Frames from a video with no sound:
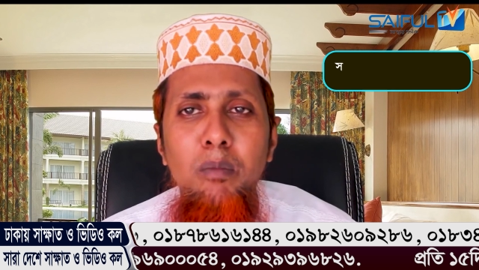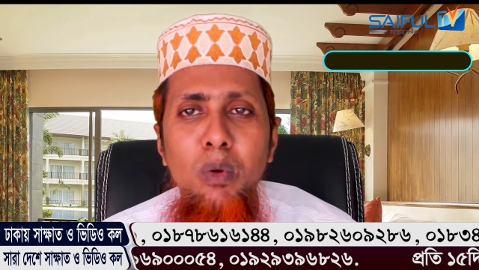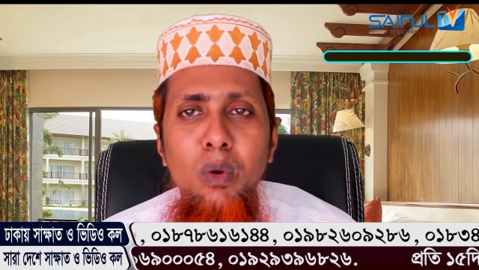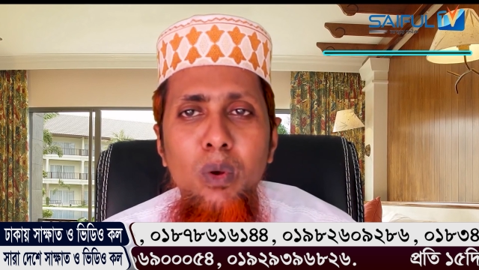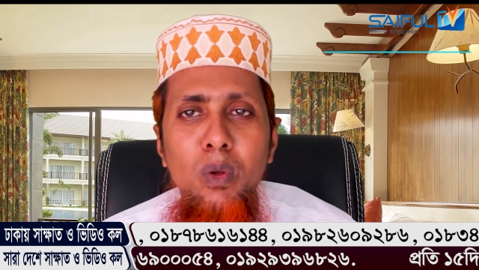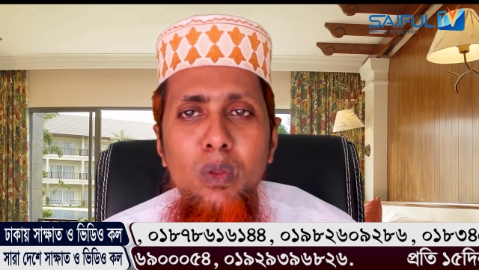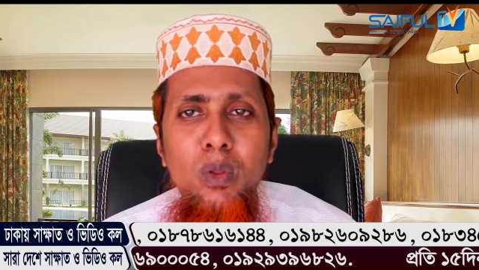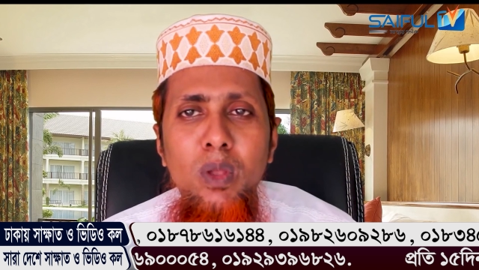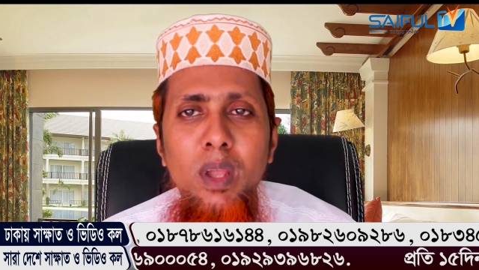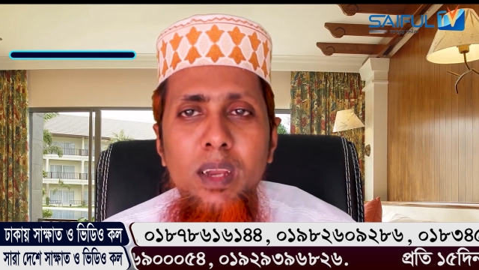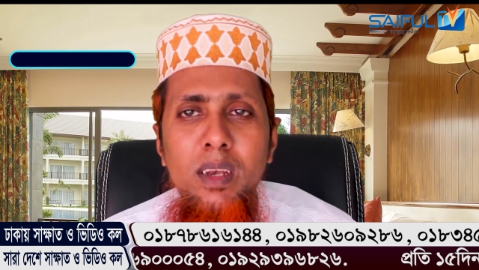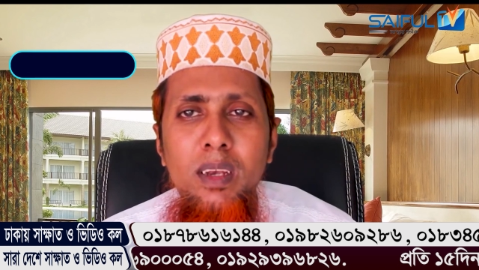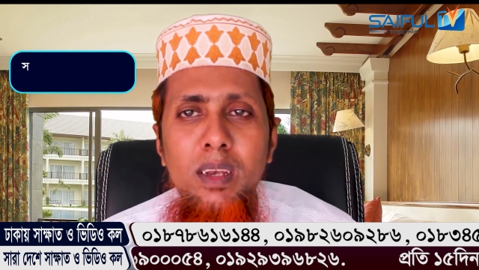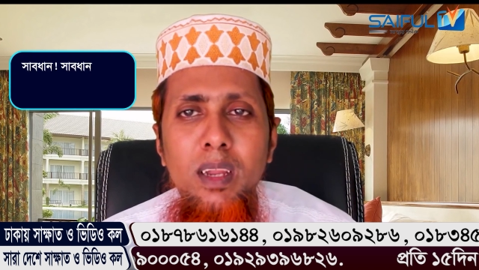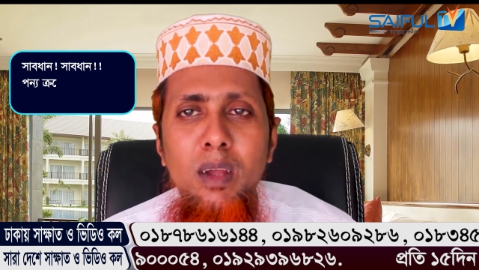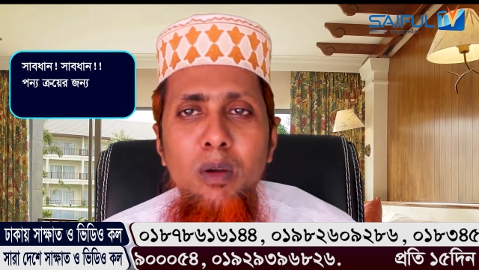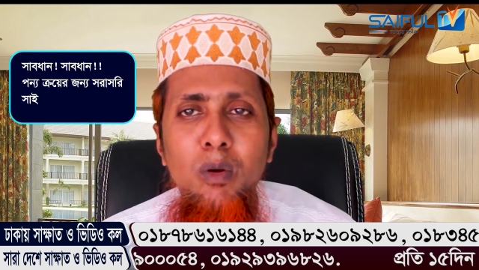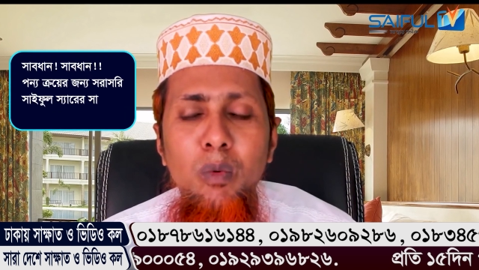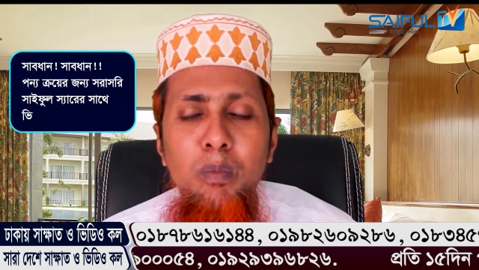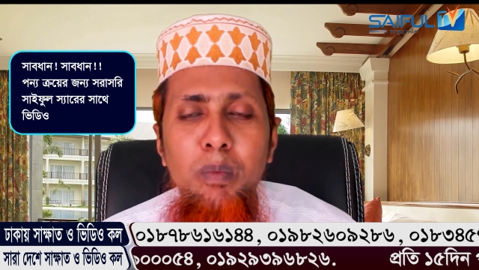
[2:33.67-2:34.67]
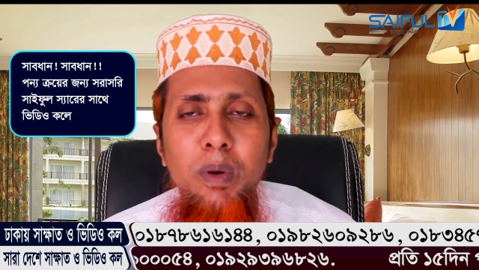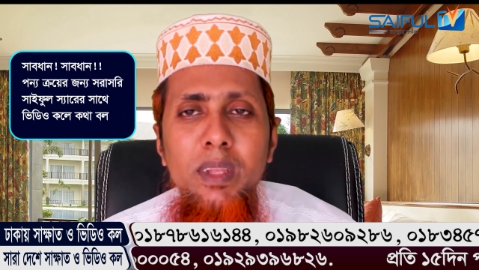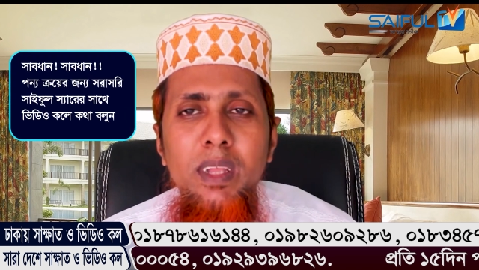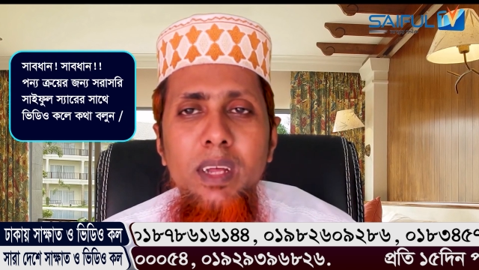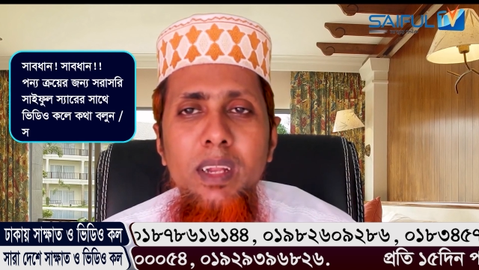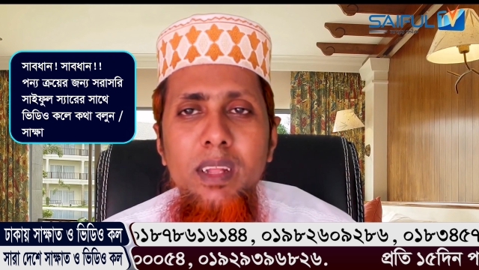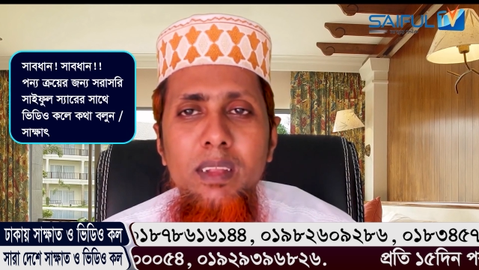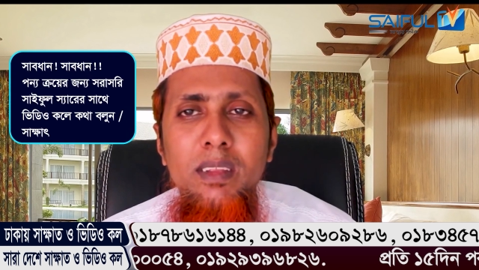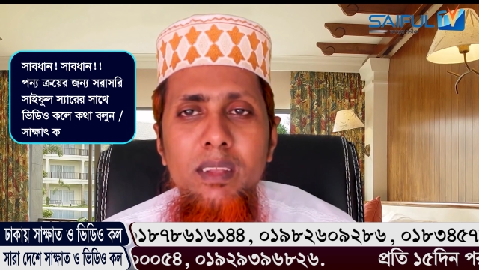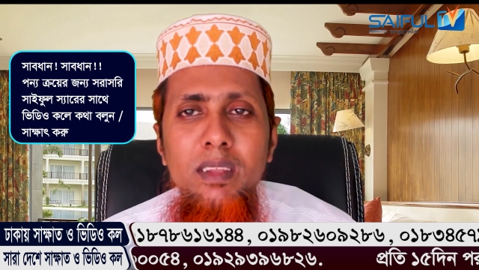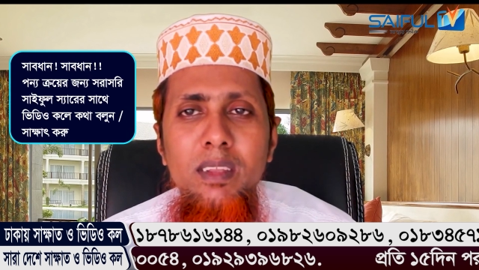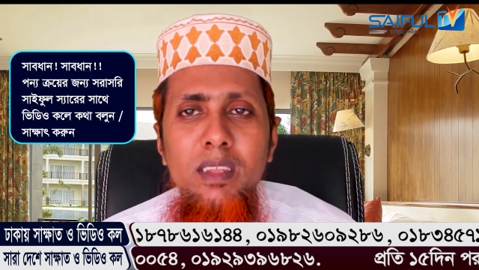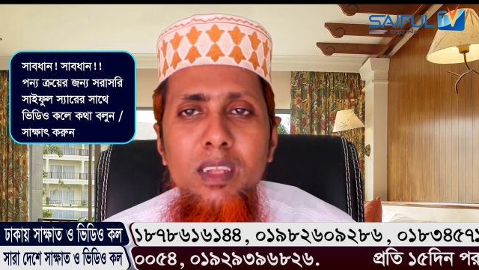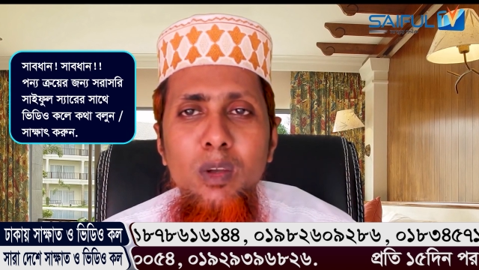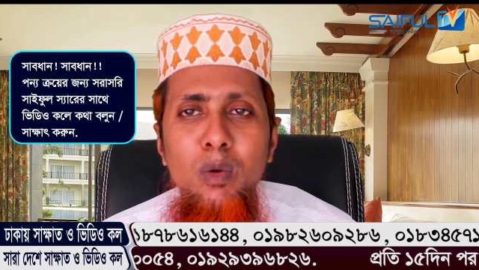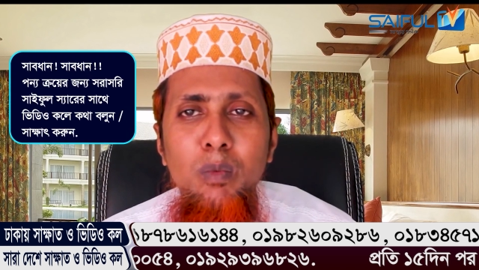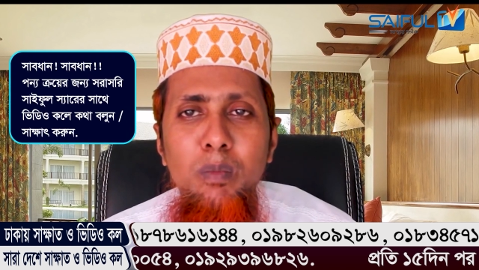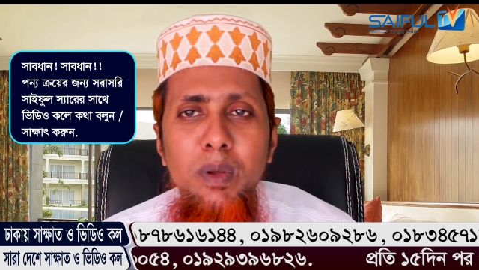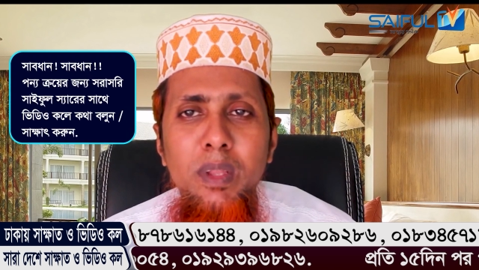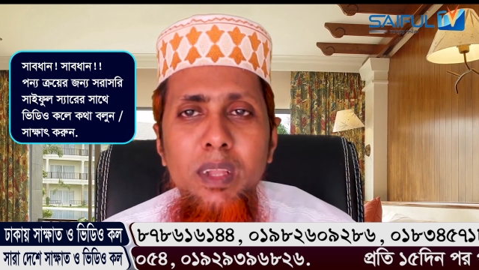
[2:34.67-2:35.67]
মূলত একটা উপাদান আছে
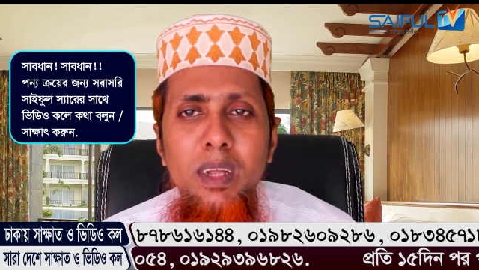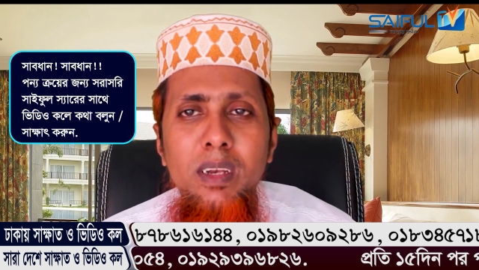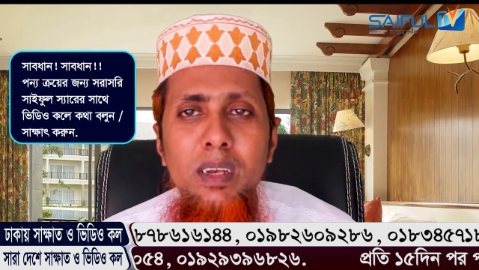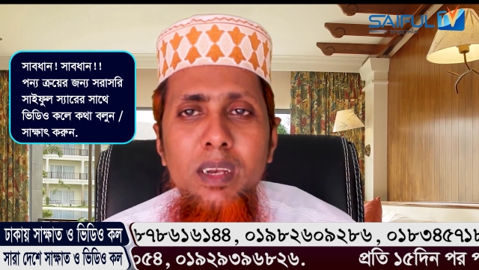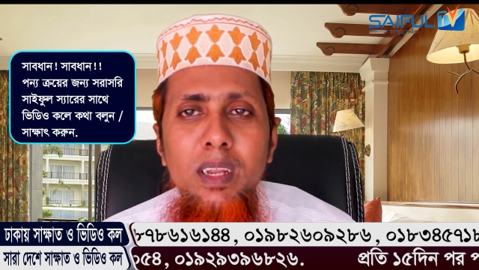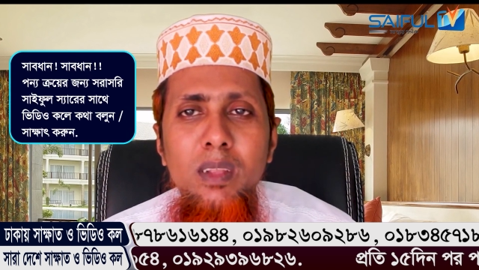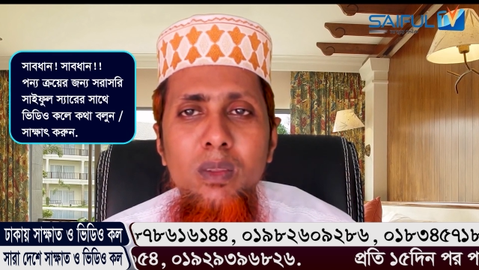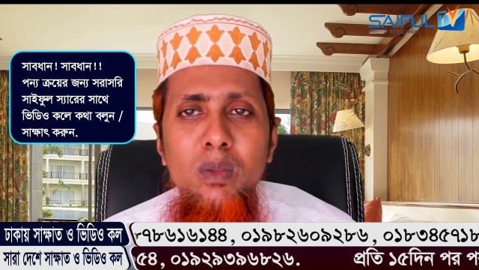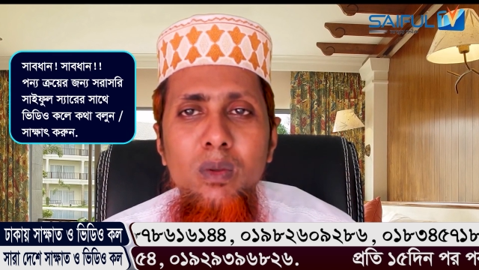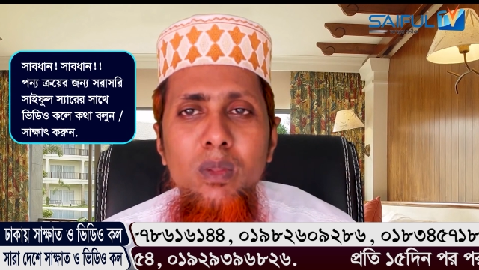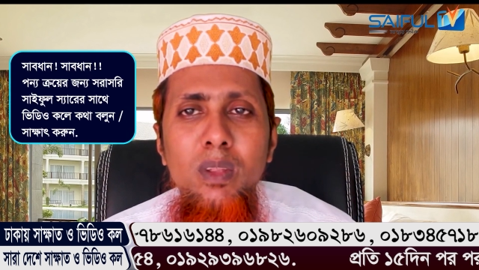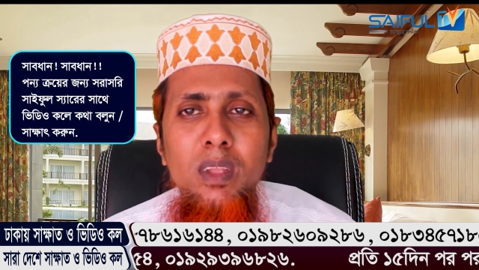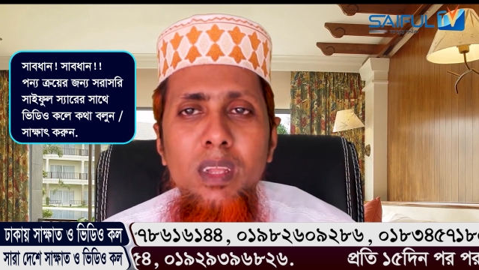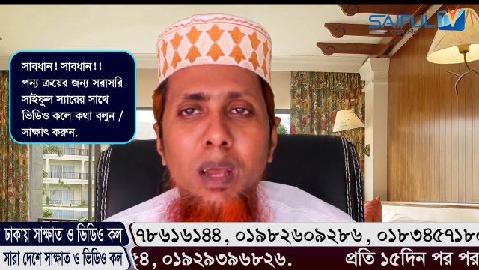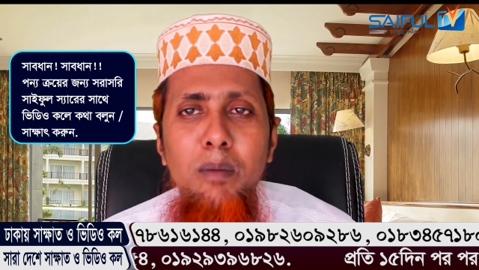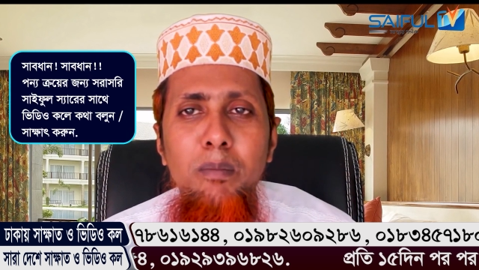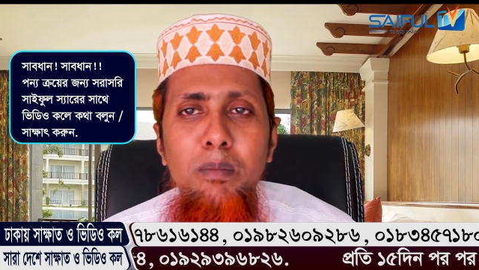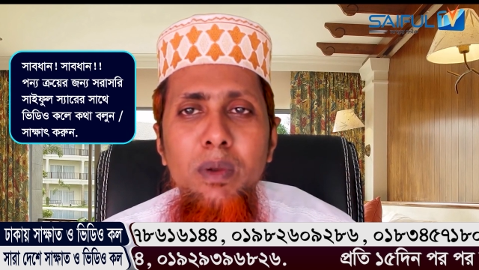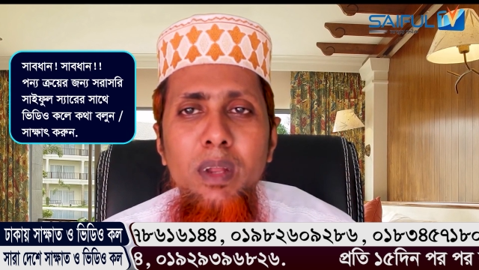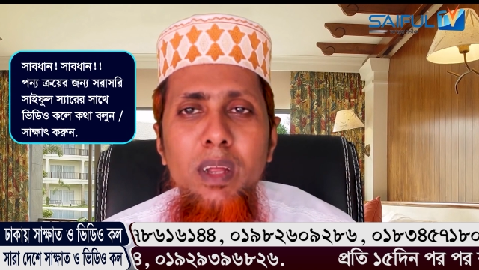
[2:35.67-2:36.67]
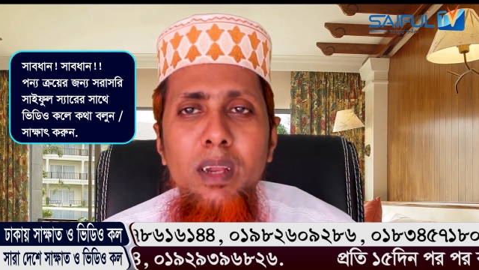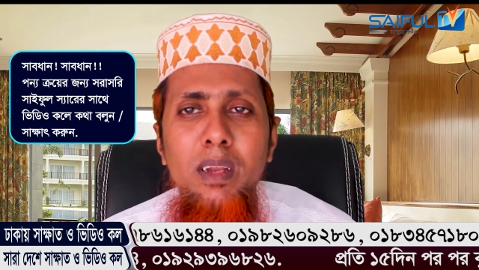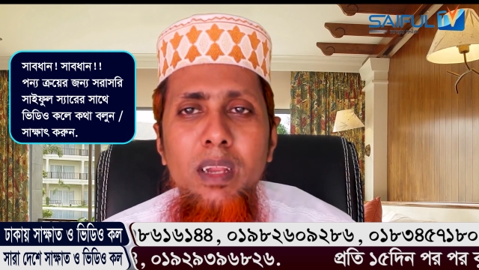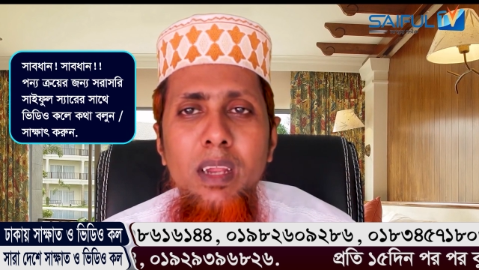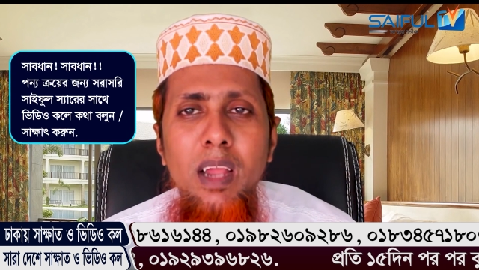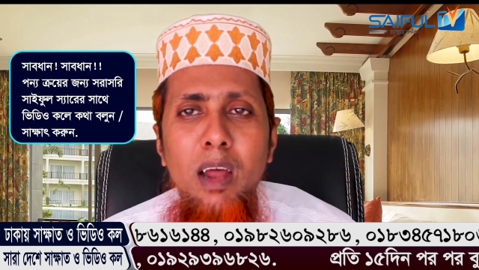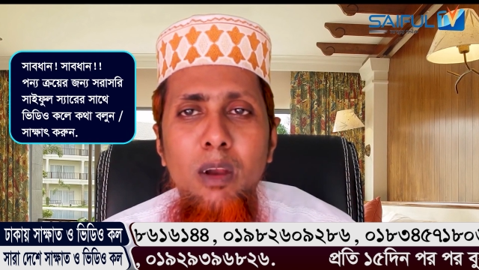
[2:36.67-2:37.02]
যে উপাদানটা যদি আপনার